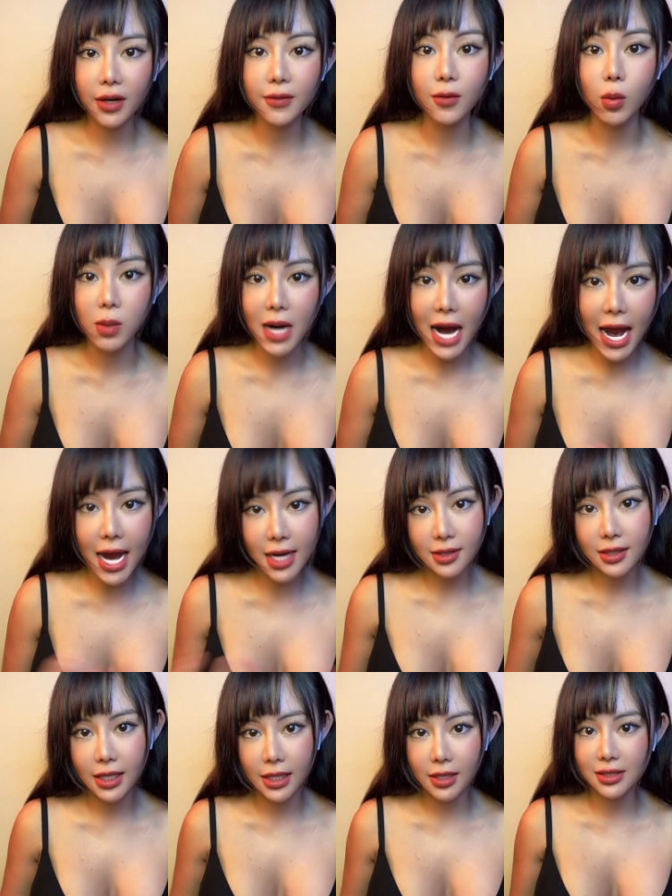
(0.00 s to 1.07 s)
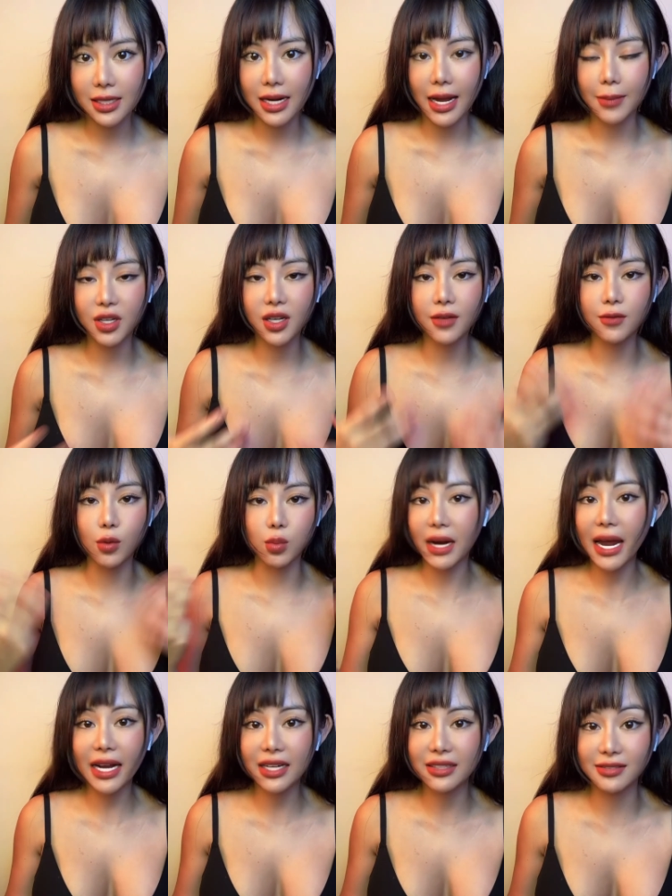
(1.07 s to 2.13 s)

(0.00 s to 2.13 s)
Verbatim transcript: cái vùng khác thì nó sẽ làm cho cái vùng khác